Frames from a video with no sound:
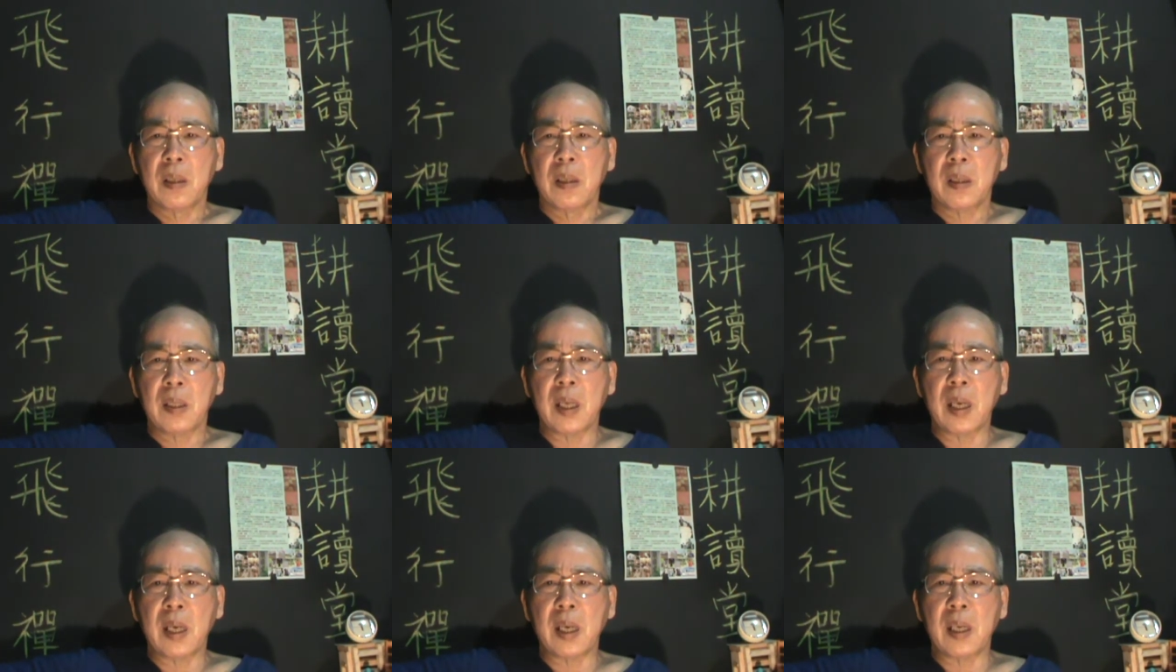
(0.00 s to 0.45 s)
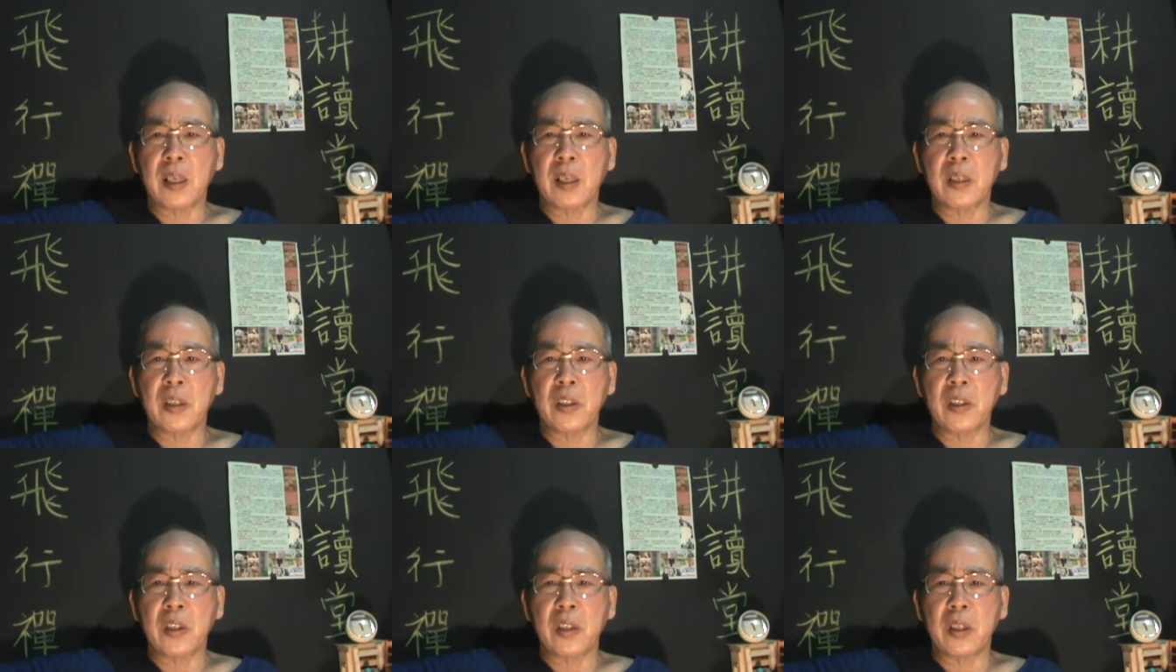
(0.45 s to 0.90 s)
那
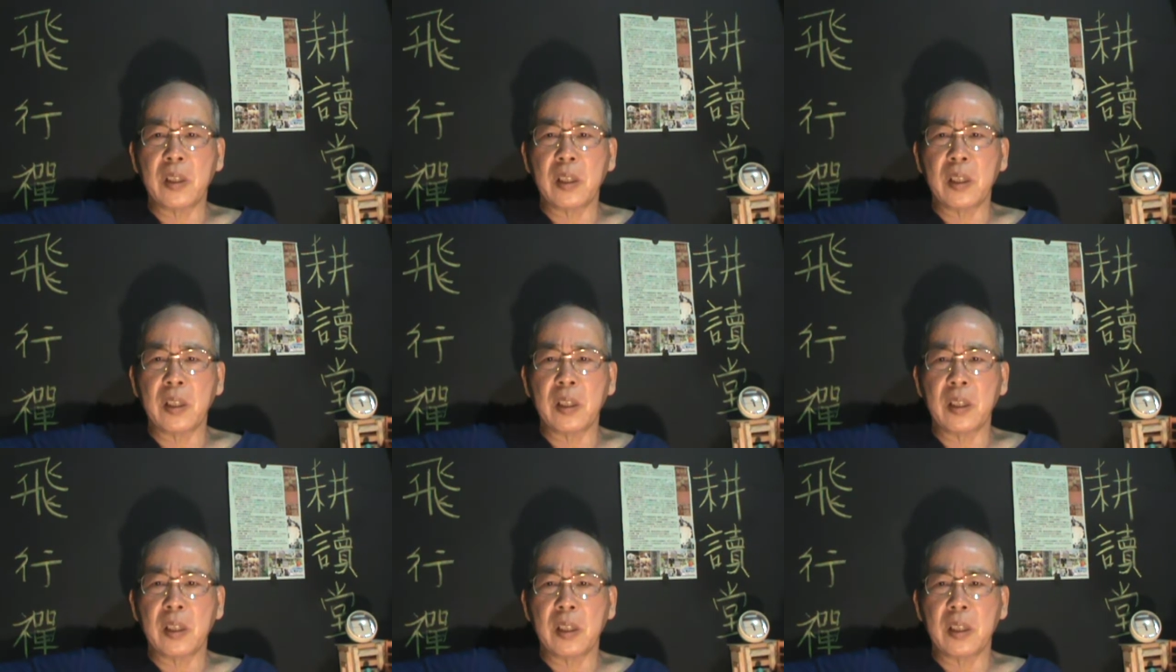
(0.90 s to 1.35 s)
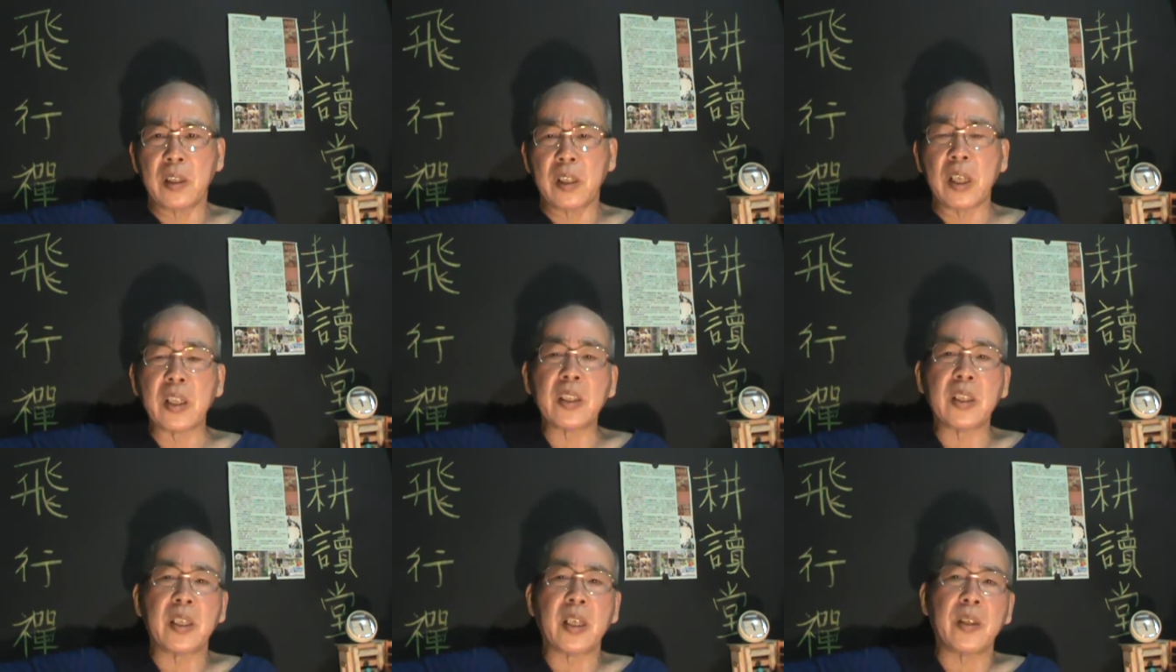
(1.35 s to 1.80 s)

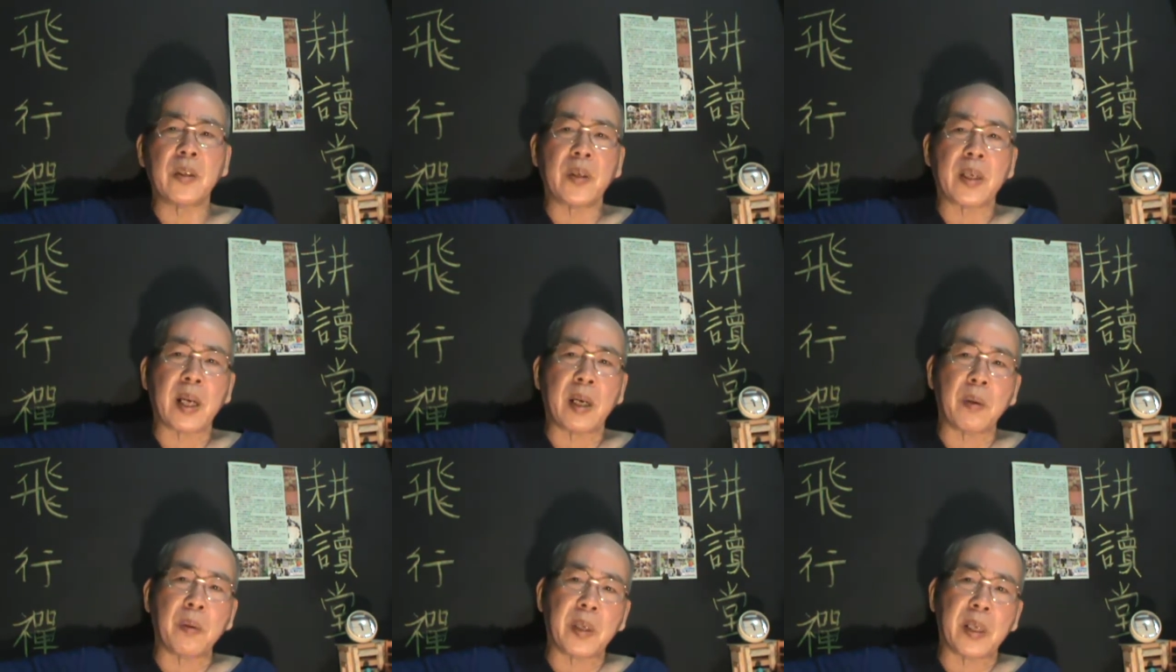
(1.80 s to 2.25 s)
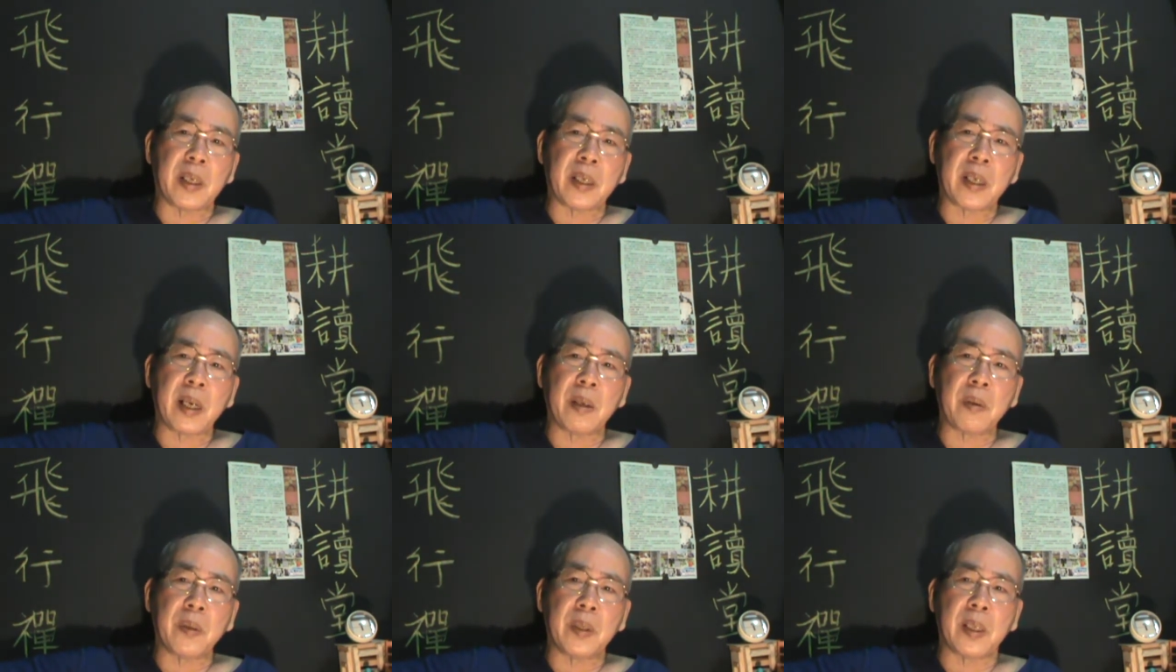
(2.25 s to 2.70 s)
前几天又开会，
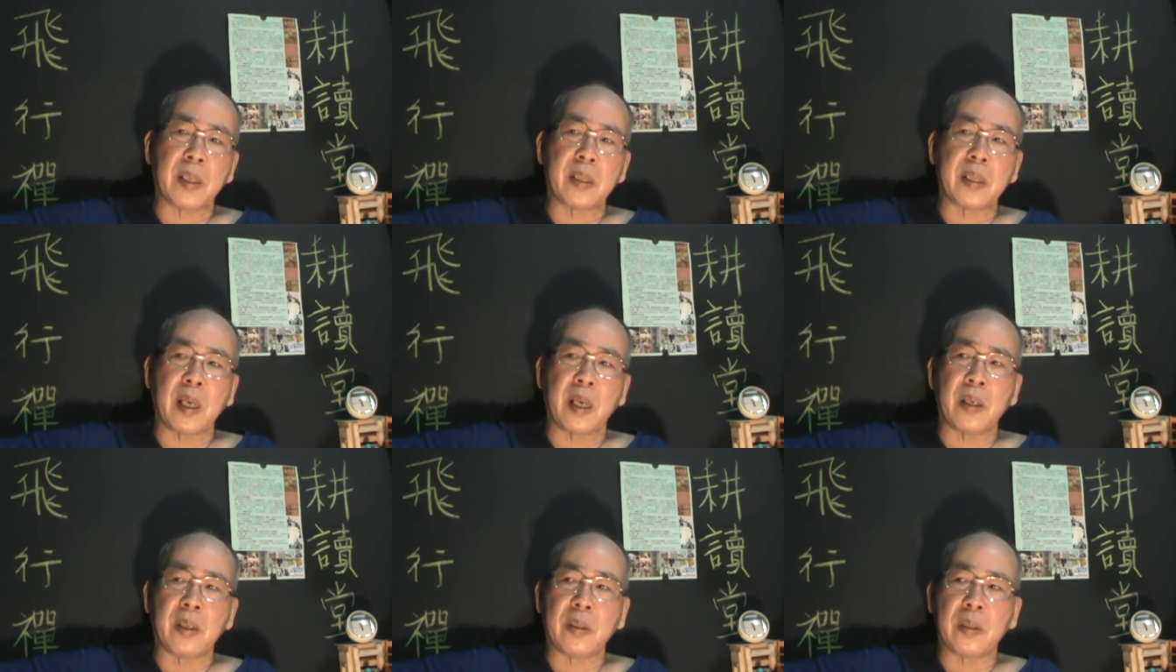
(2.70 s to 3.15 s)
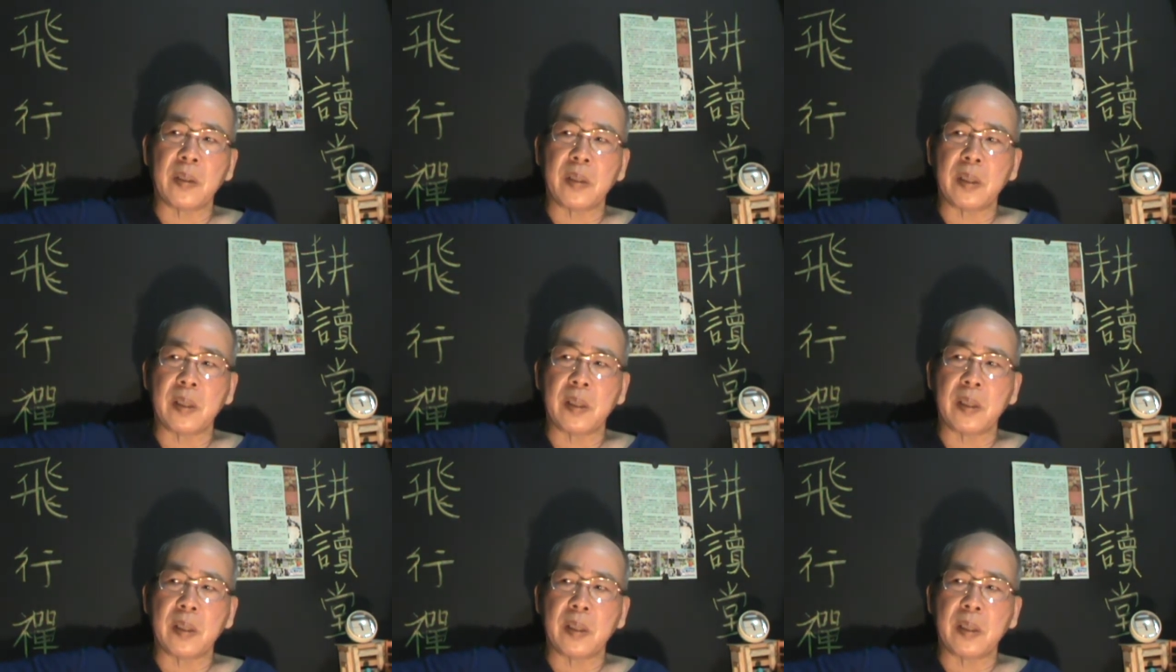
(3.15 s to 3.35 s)
开会的时候